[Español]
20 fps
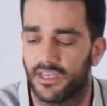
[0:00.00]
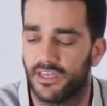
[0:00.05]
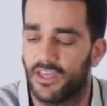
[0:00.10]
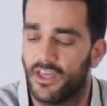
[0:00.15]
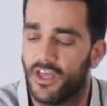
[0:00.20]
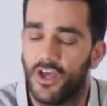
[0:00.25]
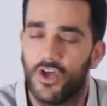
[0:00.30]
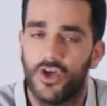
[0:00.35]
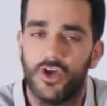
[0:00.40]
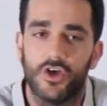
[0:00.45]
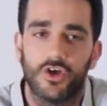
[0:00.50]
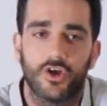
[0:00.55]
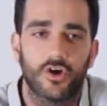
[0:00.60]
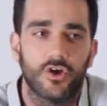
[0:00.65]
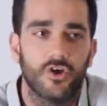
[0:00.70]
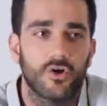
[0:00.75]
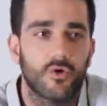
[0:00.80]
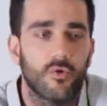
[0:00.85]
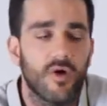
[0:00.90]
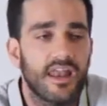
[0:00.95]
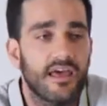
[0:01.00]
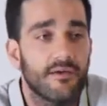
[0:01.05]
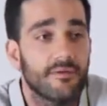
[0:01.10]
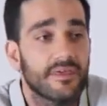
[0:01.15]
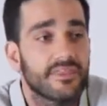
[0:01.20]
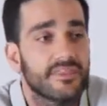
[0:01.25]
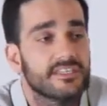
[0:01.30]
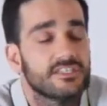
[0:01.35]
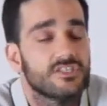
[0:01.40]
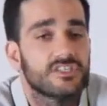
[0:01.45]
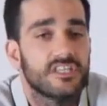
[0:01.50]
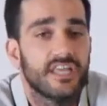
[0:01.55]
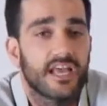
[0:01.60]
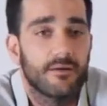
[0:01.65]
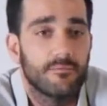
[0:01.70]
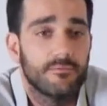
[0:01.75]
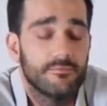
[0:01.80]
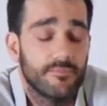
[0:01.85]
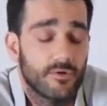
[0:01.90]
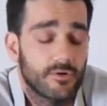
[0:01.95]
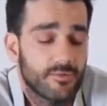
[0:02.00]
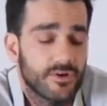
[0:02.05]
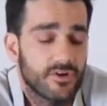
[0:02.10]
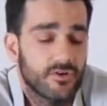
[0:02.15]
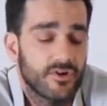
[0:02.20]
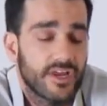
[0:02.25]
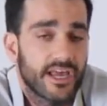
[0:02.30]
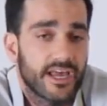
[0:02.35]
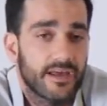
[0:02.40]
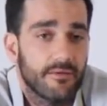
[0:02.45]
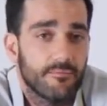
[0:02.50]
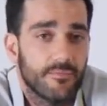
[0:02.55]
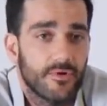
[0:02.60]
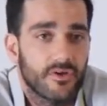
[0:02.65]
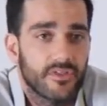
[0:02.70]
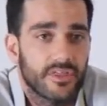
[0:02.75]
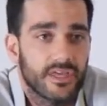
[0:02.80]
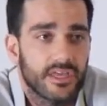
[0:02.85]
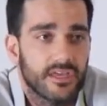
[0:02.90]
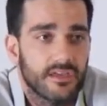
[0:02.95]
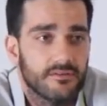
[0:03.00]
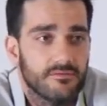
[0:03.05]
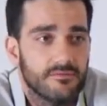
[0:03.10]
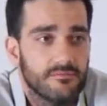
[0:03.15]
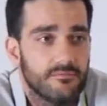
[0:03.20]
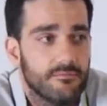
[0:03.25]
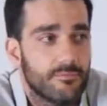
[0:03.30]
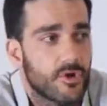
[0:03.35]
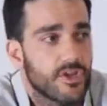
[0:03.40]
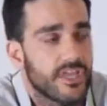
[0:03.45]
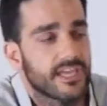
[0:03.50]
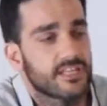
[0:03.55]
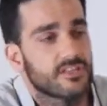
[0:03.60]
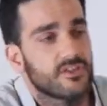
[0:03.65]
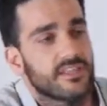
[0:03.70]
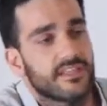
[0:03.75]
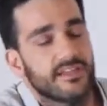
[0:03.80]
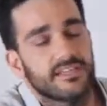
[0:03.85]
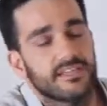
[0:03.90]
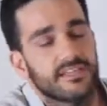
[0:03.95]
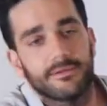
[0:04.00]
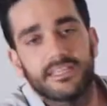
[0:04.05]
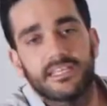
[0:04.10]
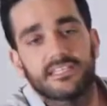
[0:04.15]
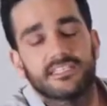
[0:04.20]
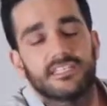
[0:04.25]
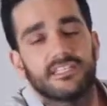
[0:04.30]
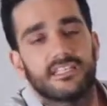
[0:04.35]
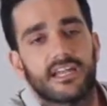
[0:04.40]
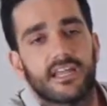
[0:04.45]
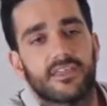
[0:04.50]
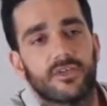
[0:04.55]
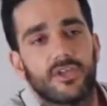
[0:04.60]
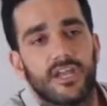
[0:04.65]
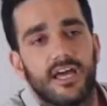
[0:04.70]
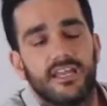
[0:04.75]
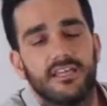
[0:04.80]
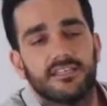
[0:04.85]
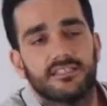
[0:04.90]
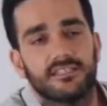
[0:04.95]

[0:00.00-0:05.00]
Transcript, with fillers: de conocerlo a él y la historia, una historia de superación, que nos gustó mucho y luego hemos ido trabajando este